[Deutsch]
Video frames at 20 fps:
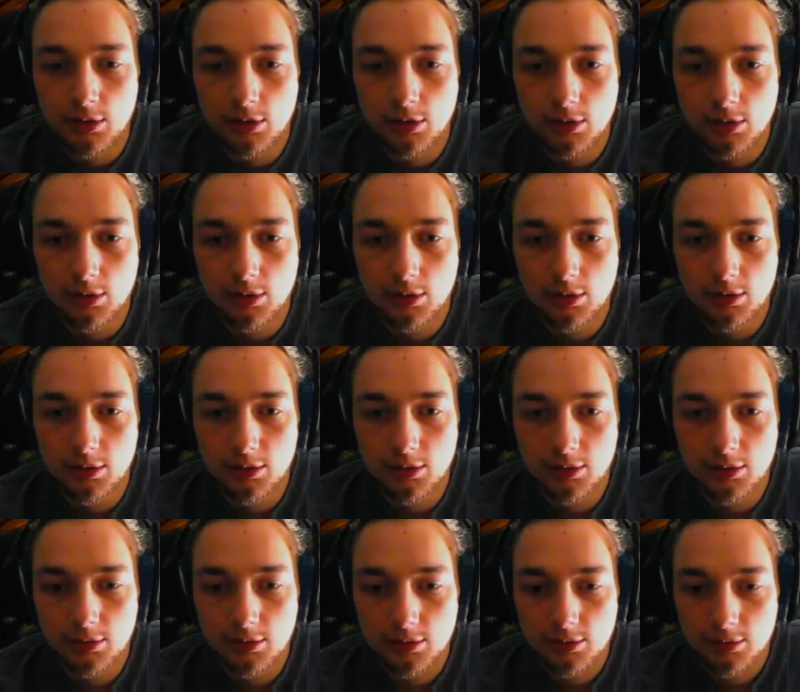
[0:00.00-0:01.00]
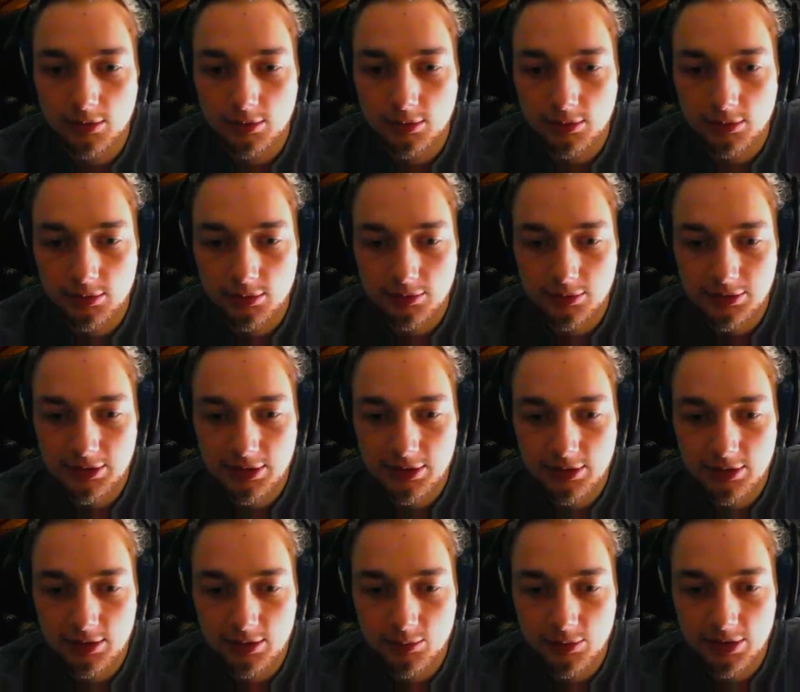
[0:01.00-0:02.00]
Oh, was hat
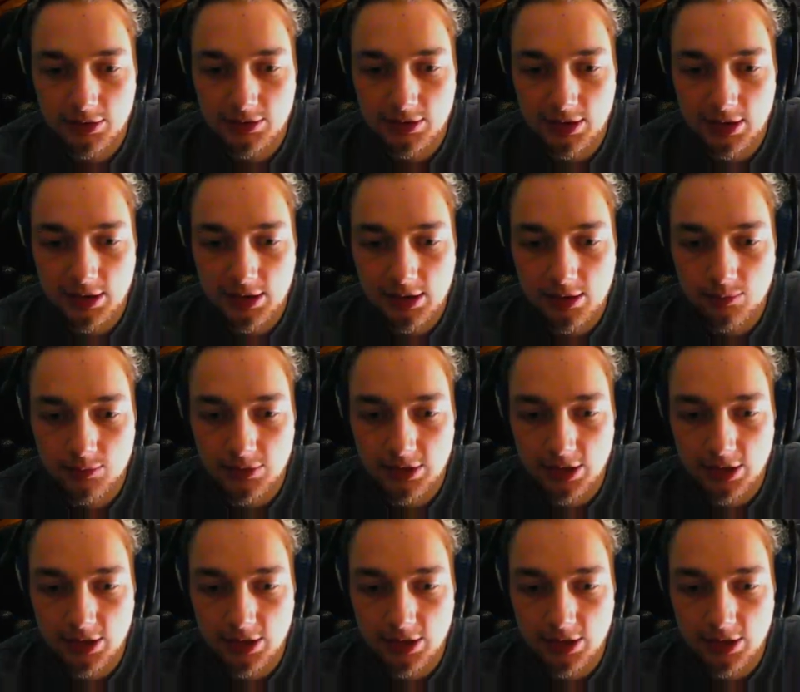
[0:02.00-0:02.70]
denn die mir jetzt gegeben?